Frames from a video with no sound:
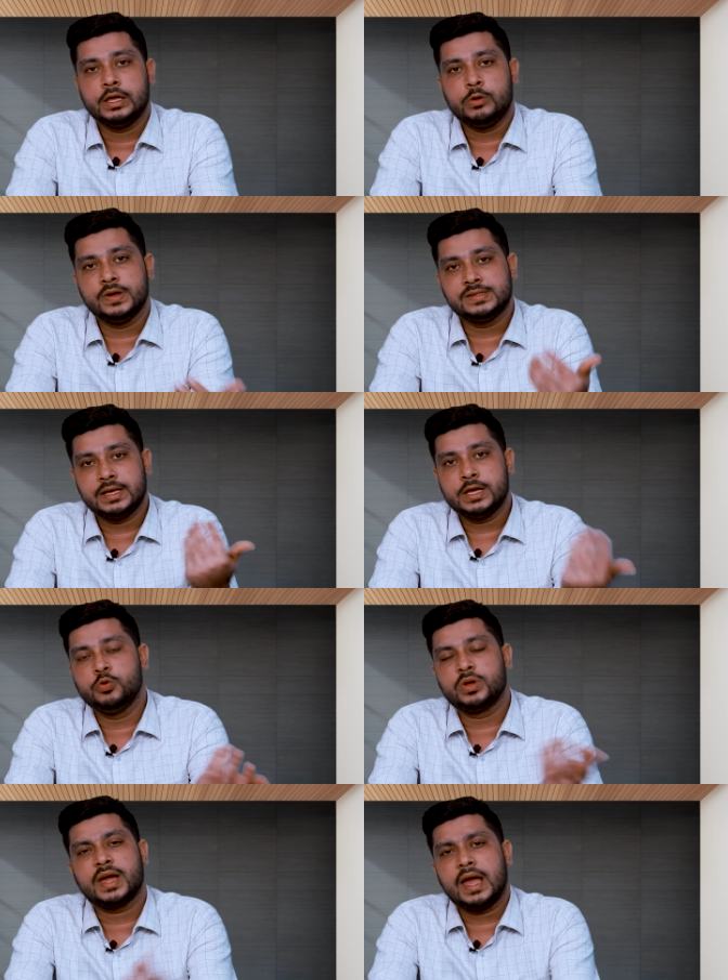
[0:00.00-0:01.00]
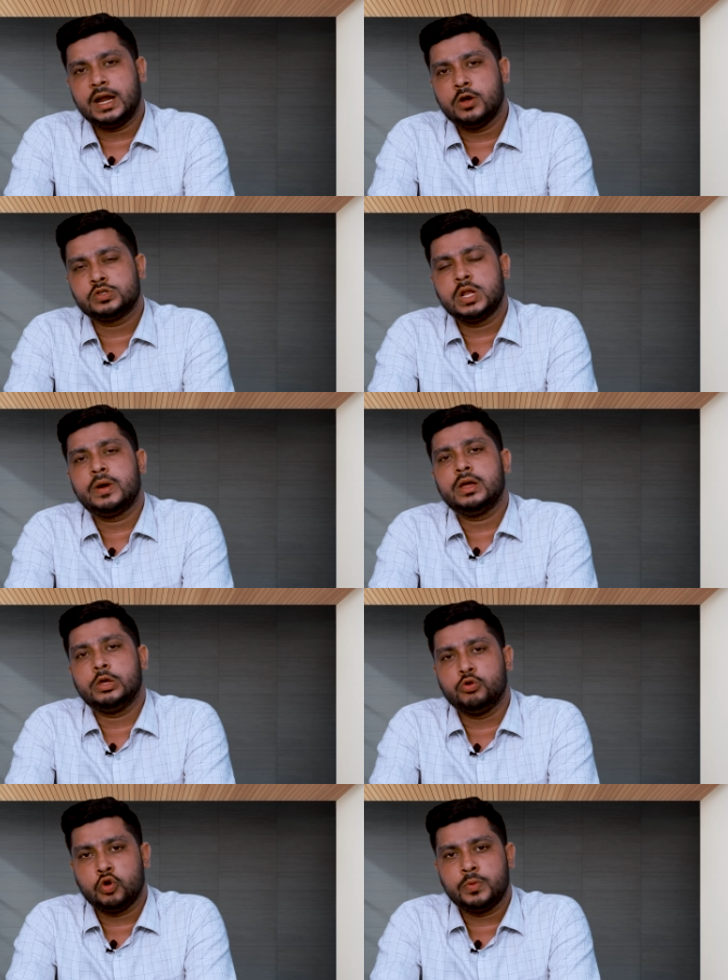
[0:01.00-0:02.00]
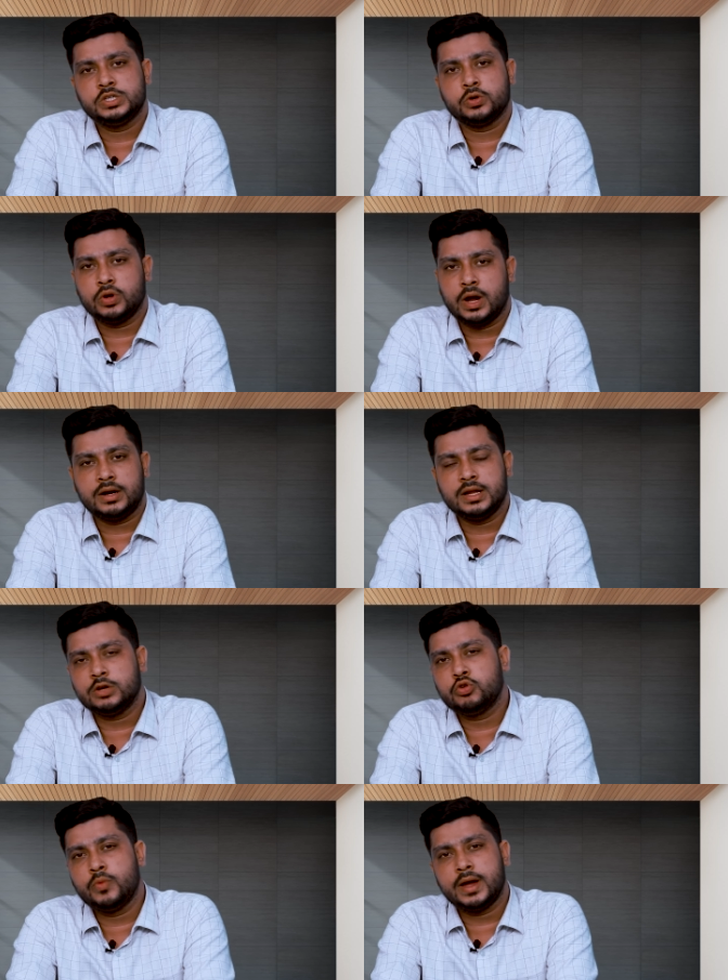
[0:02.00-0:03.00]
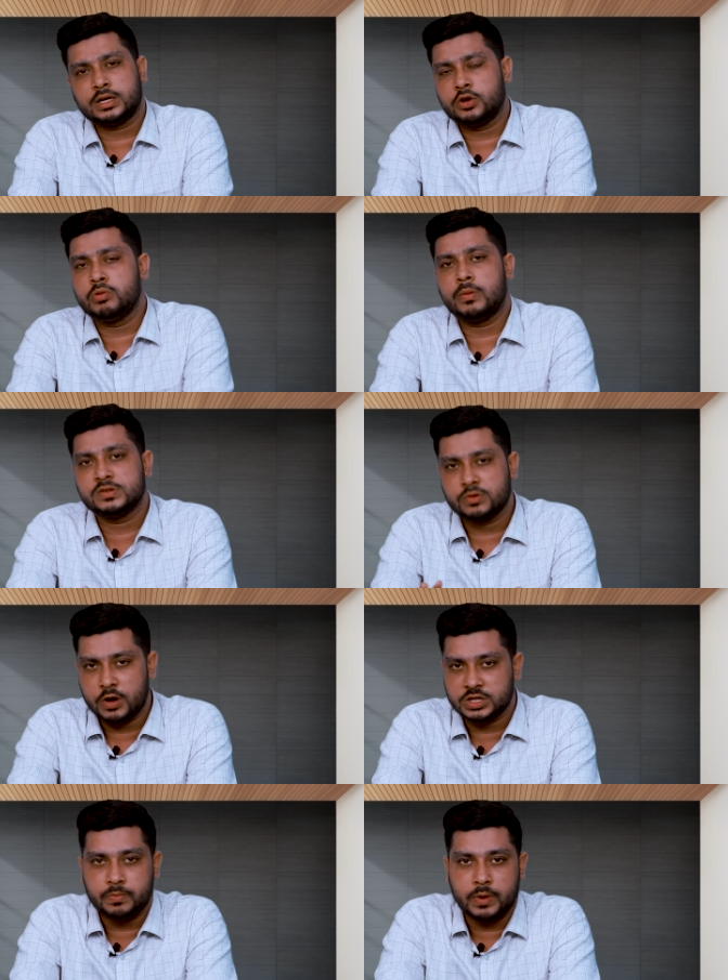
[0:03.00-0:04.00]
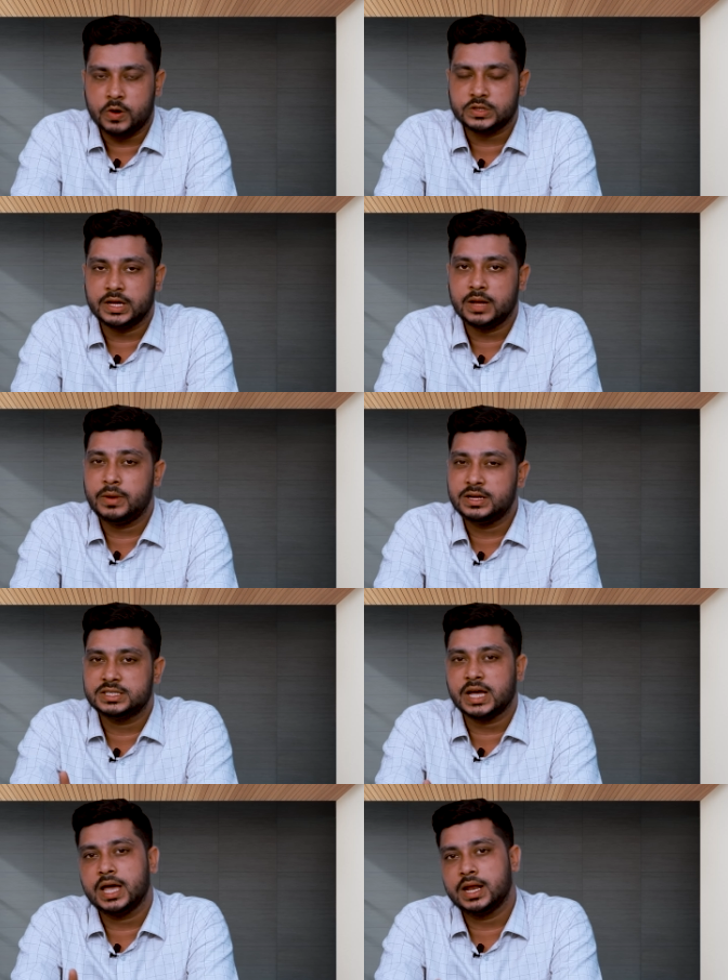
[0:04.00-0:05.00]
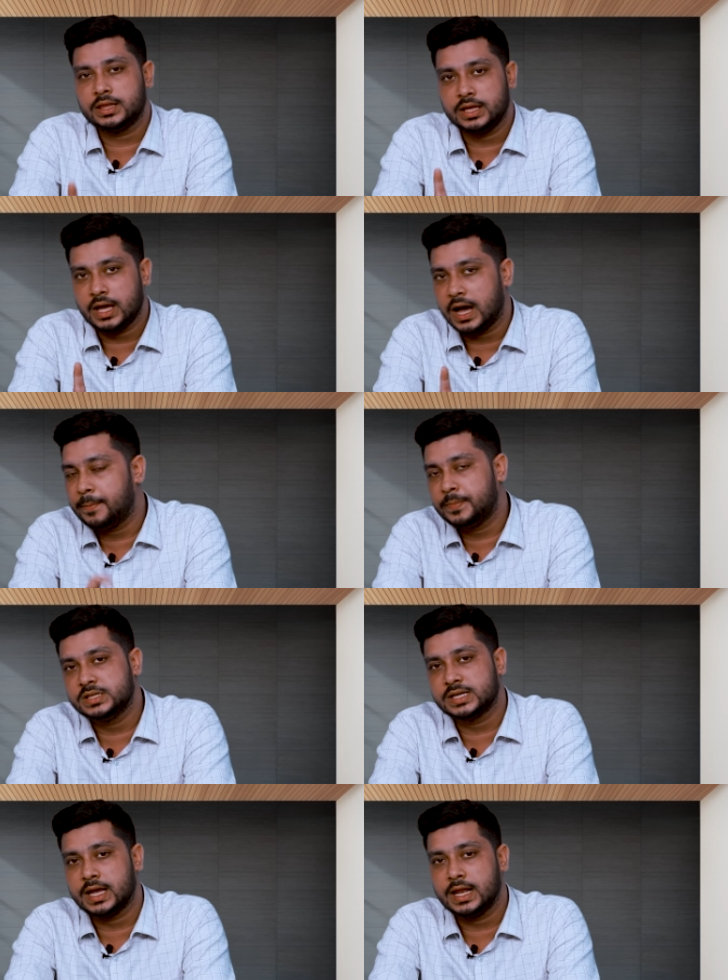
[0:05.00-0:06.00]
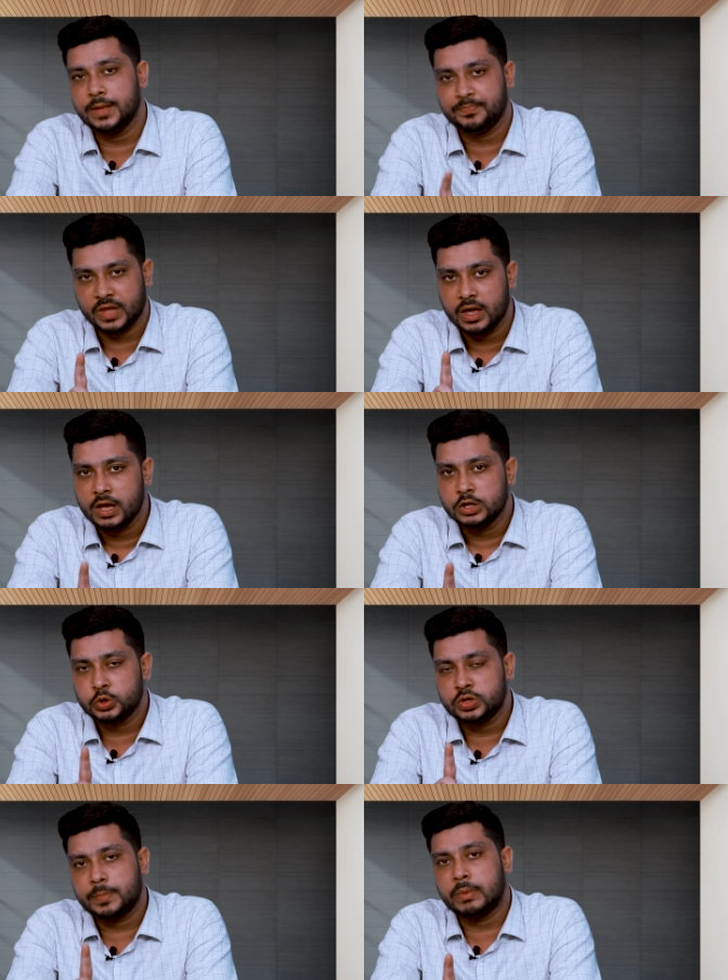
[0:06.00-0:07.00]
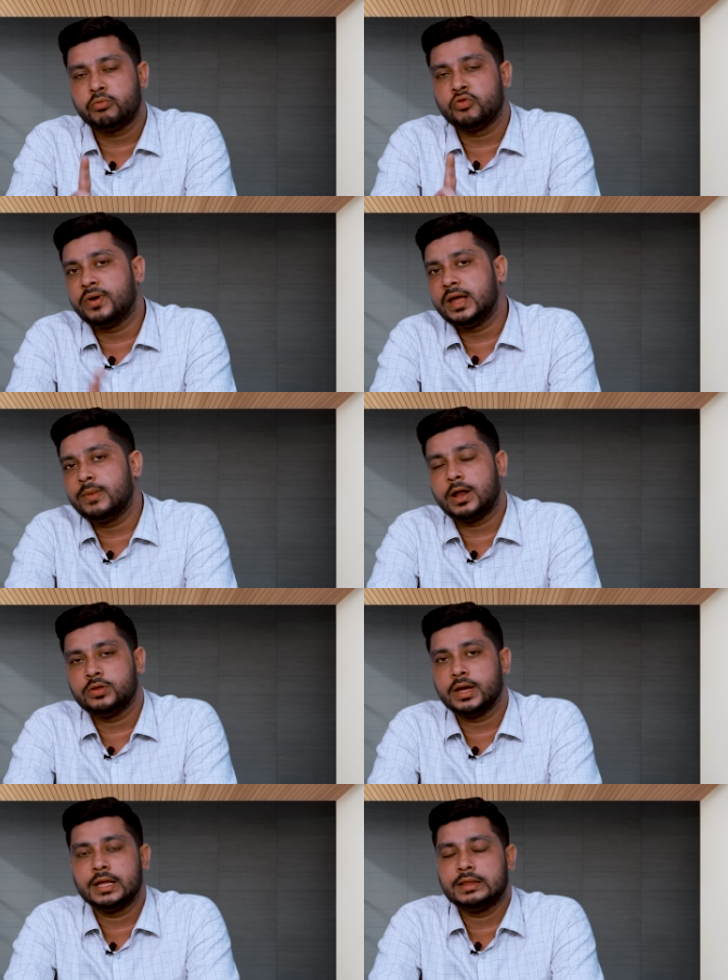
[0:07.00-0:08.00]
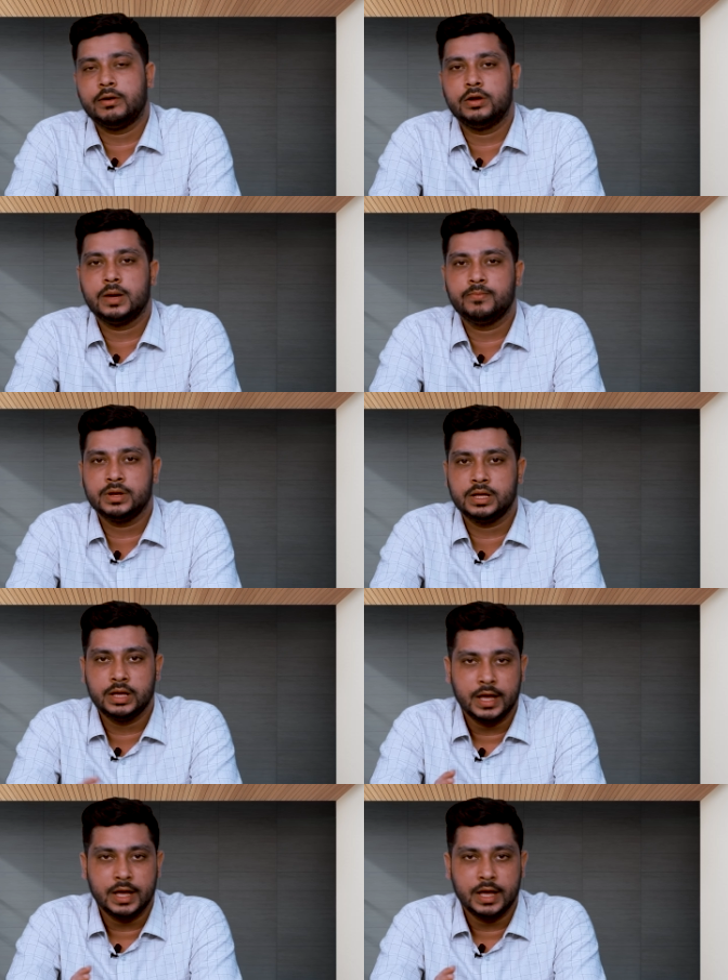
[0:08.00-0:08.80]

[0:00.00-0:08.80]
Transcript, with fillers: ইউএসএ ইউকে ক্যানাডা অস্ট্রেলিয়া বা ইউরোপের যে কোনো কান্ট্রিতে খুব একটা ওইভাবে স্কলারশিপ পাওয়া যায় না বাট চায়নাতে আপনি চাইলে যদি আপনার প্রোফাইল ভালো থাকে তাহলে আপনি